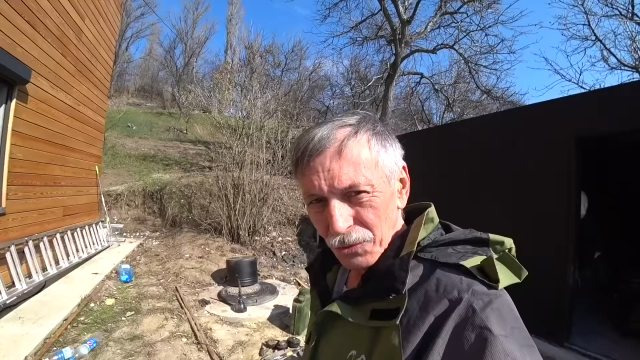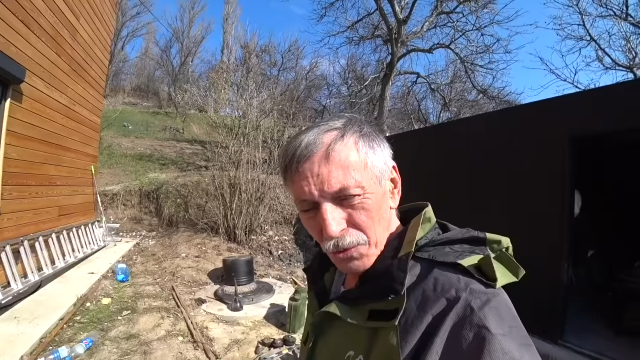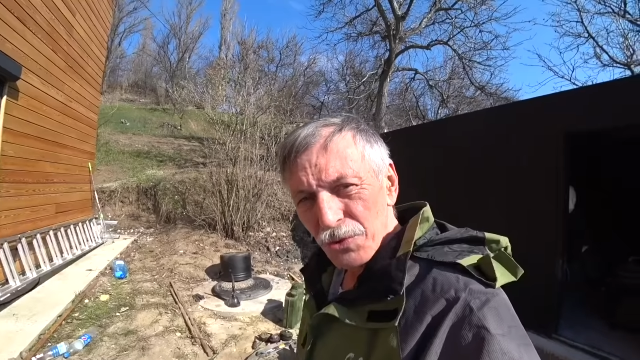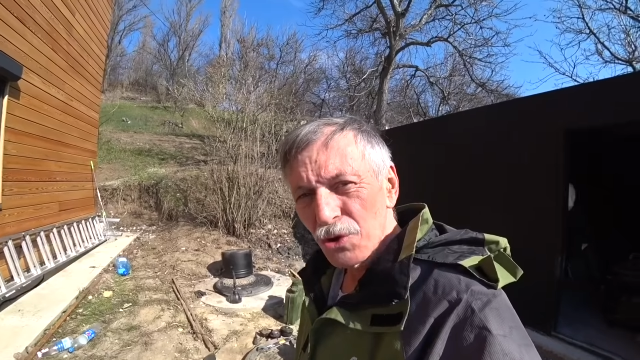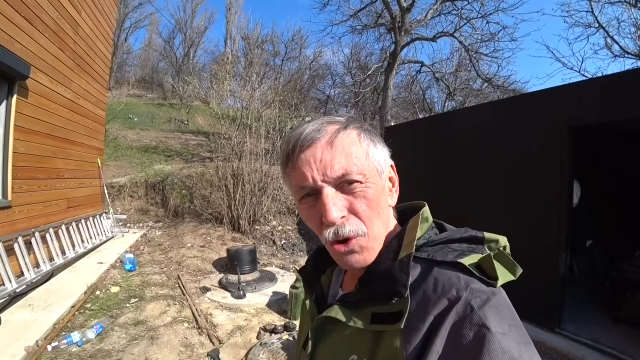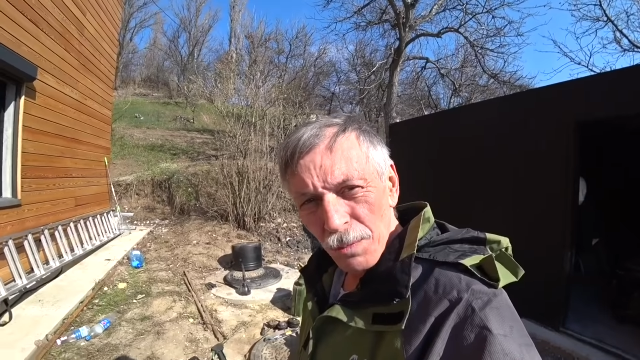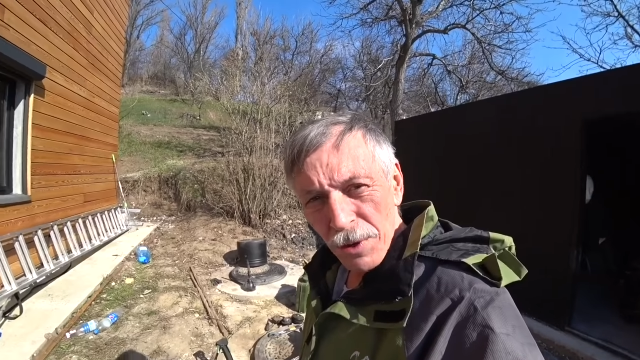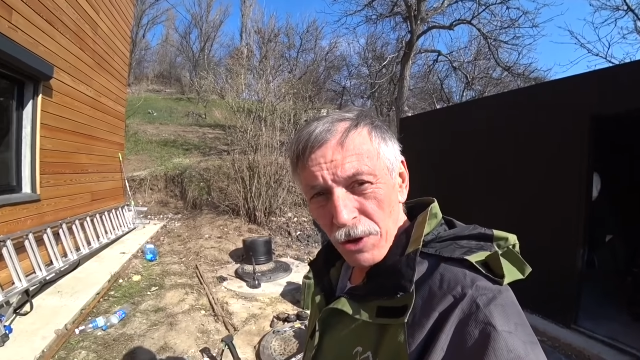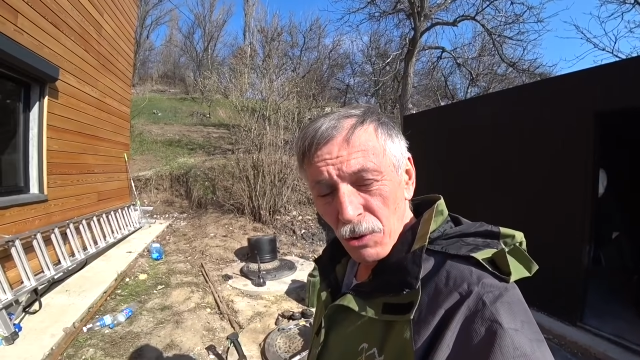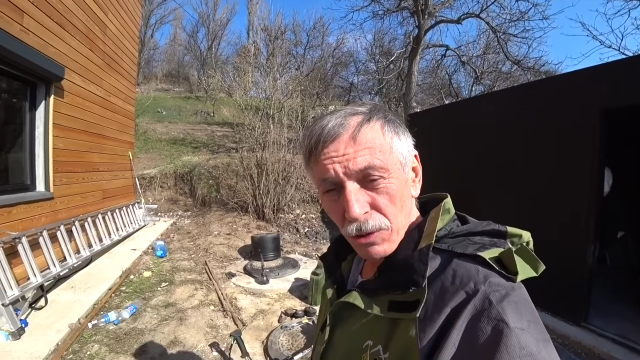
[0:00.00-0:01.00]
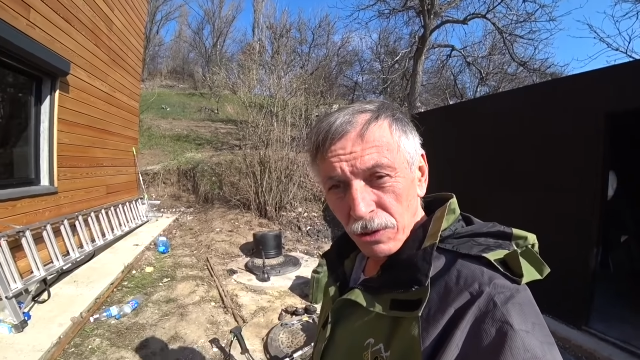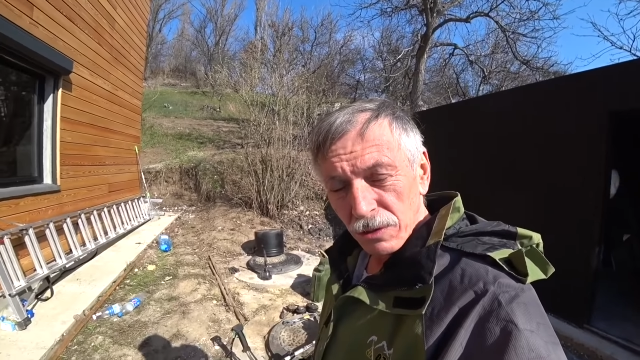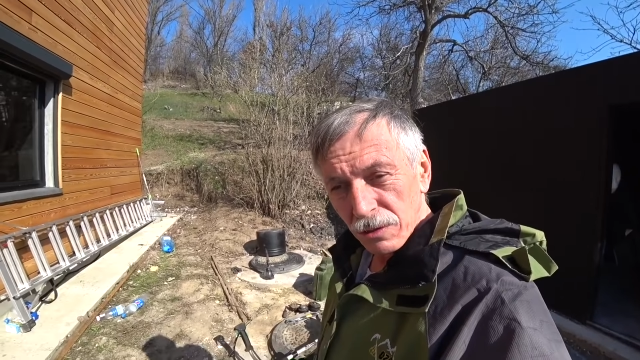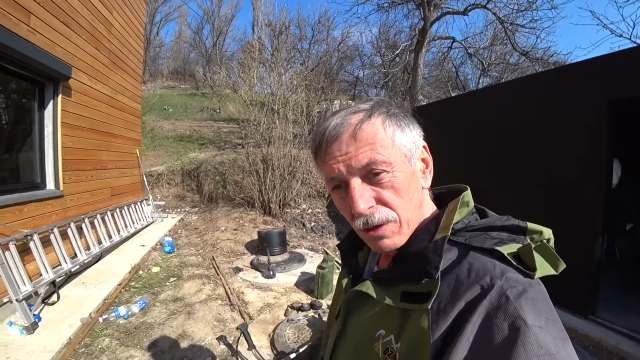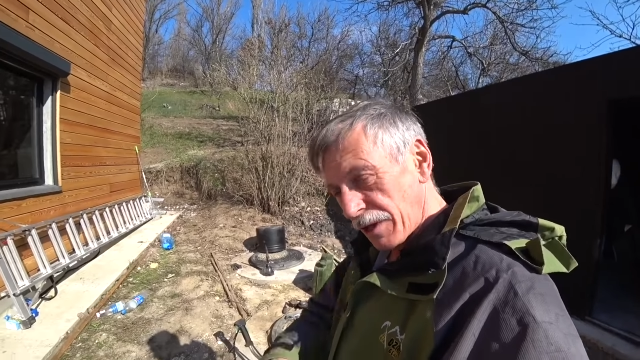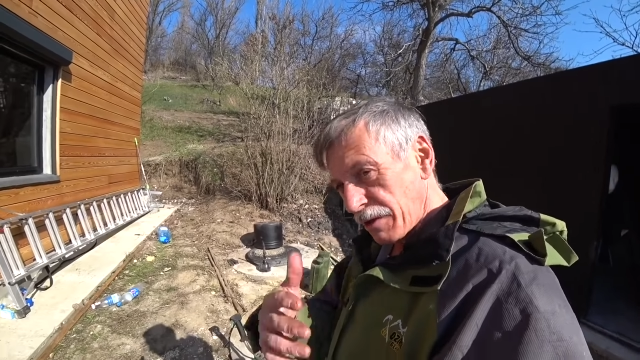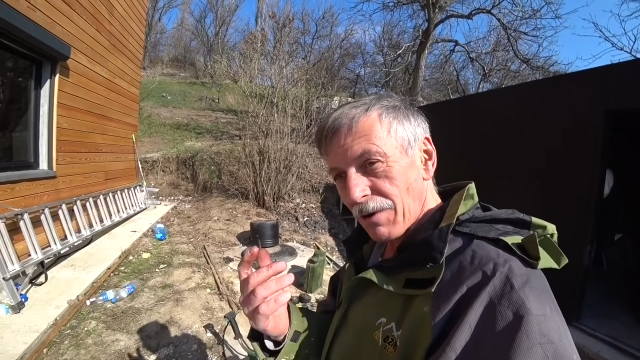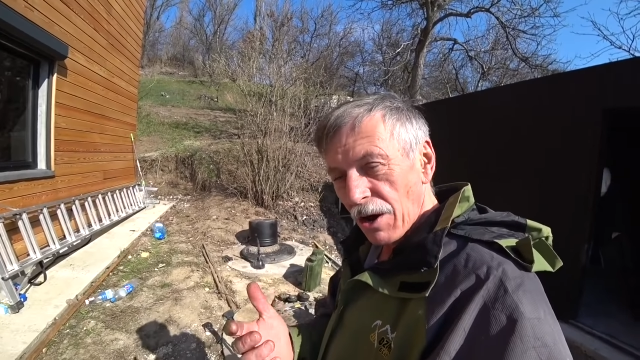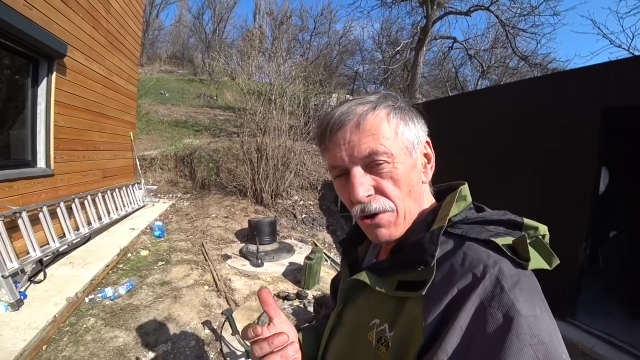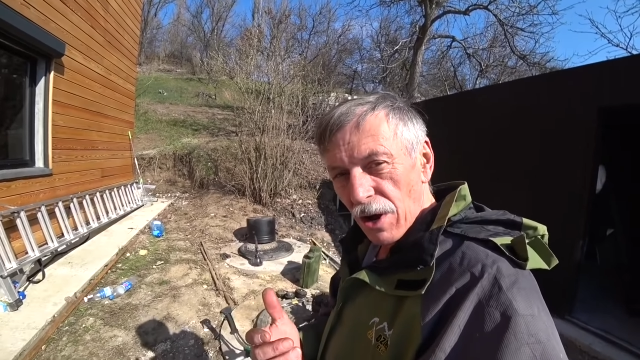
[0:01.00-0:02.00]
Ну все, вперед!
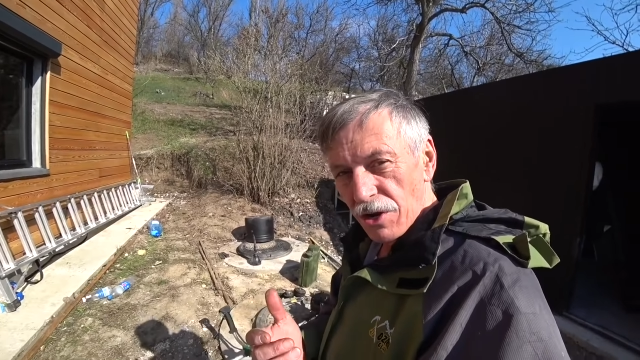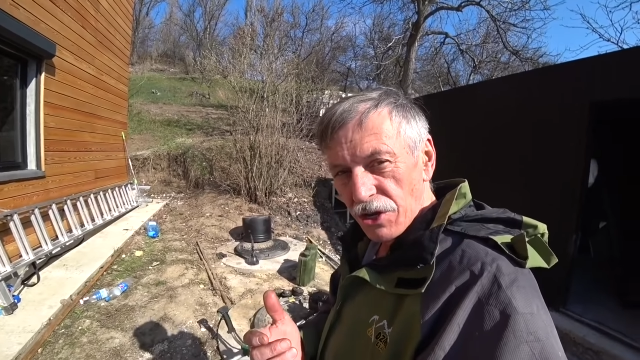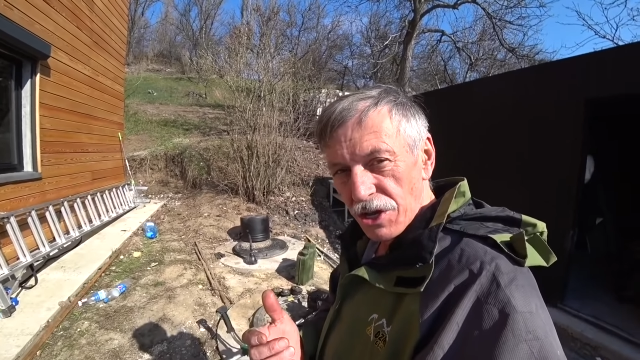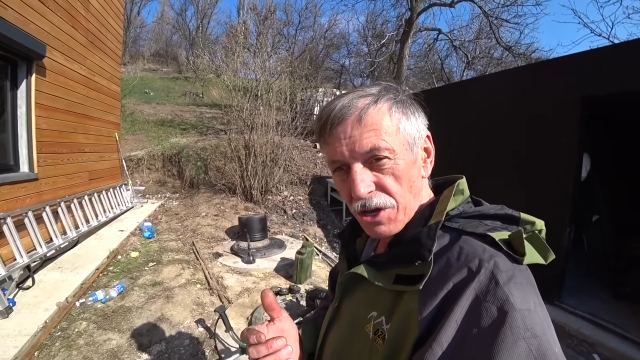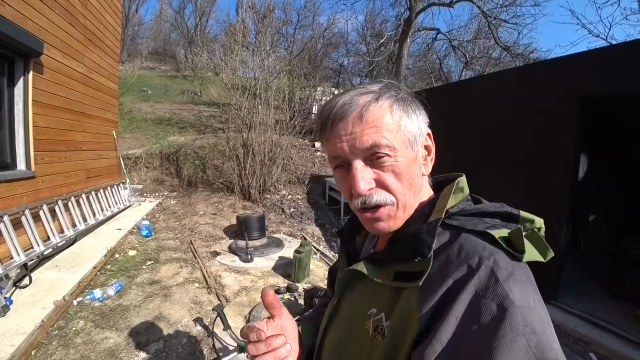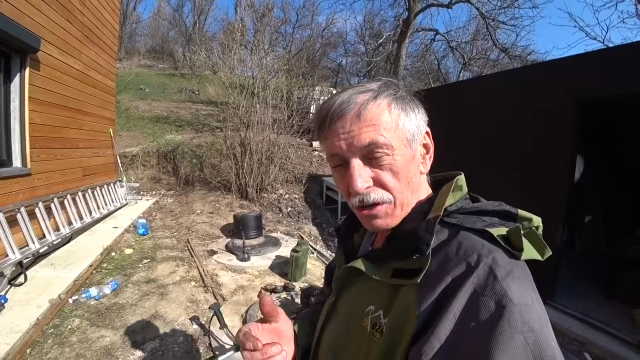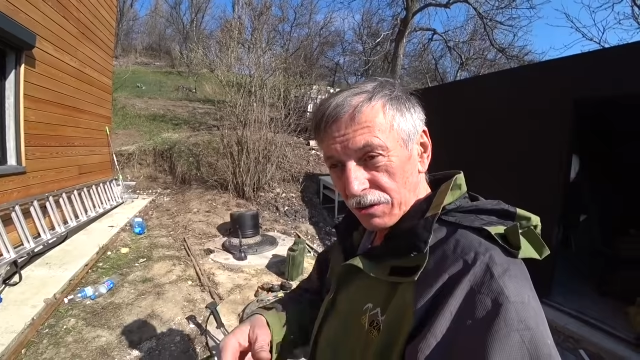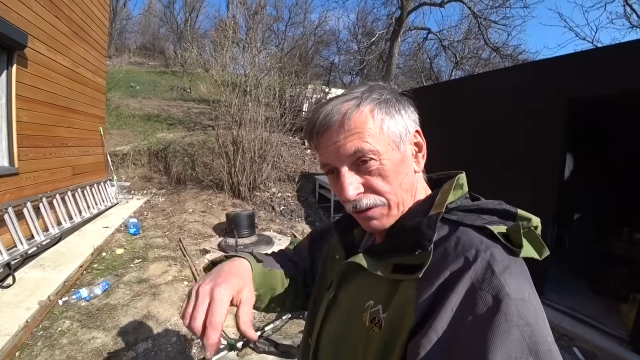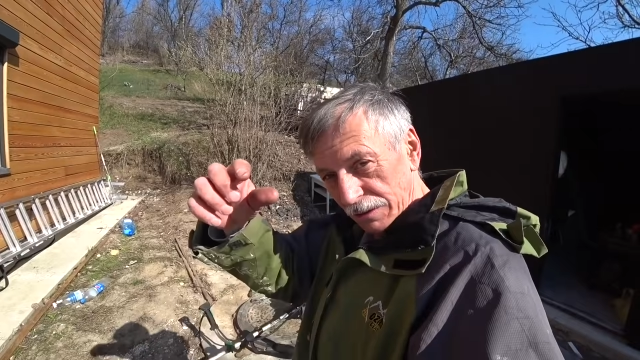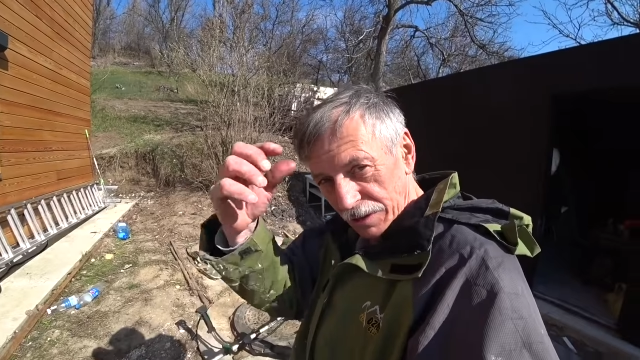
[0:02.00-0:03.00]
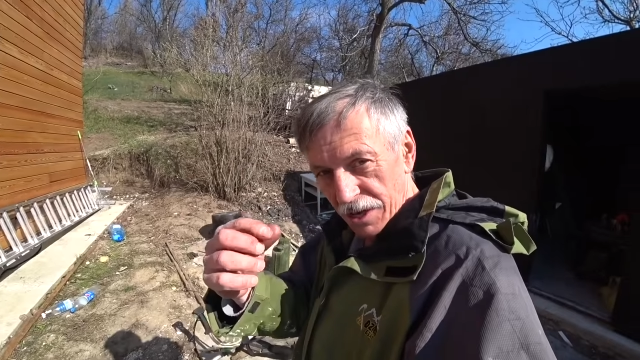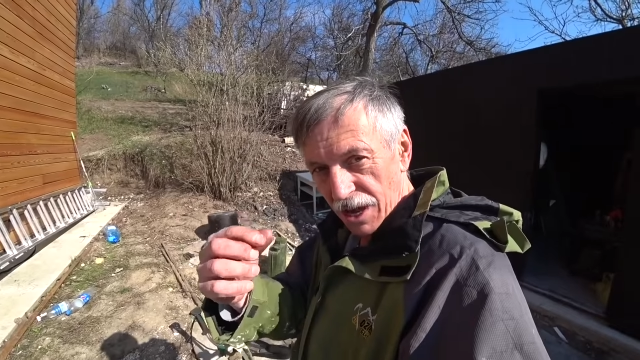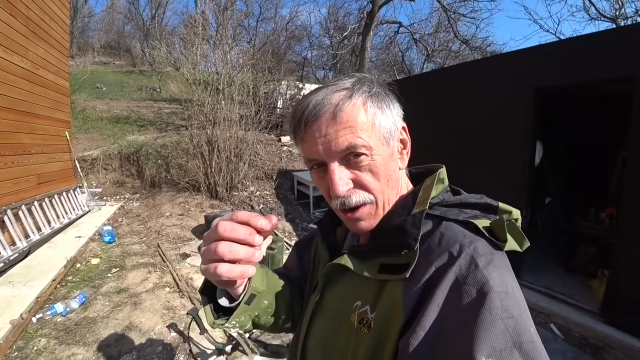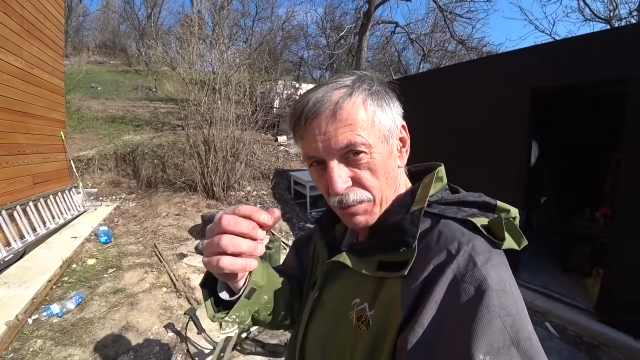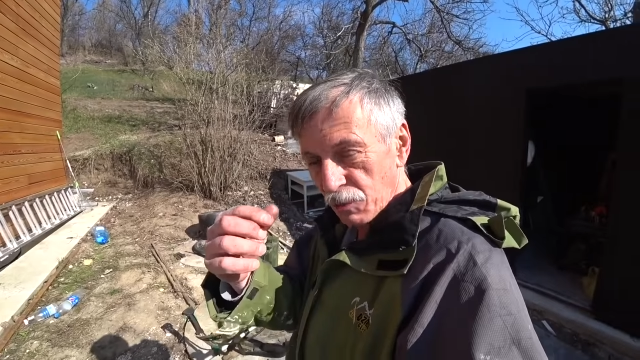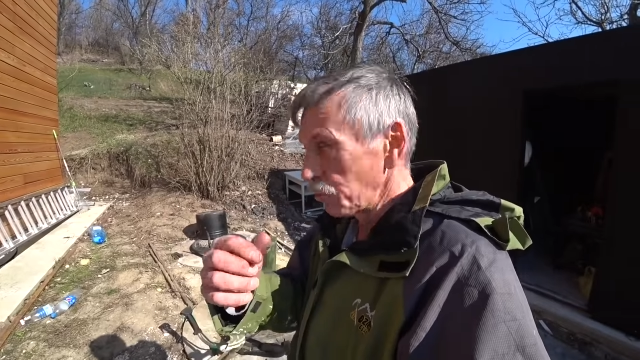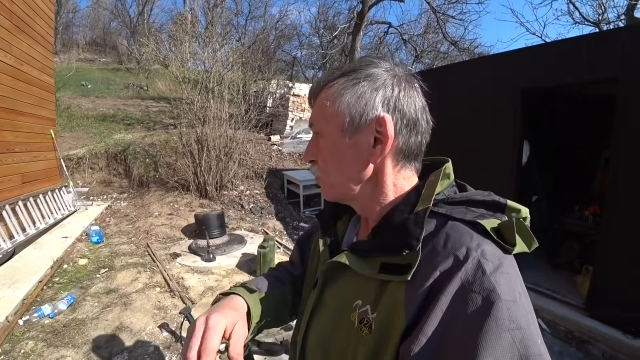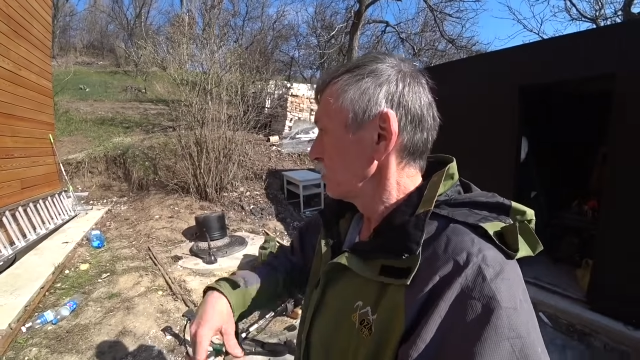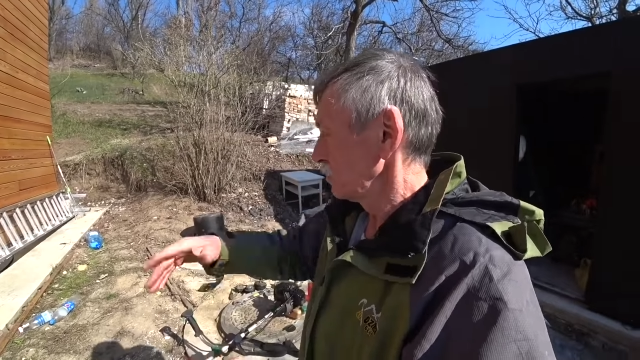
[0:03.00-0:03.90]
Одеваю очки, кепку.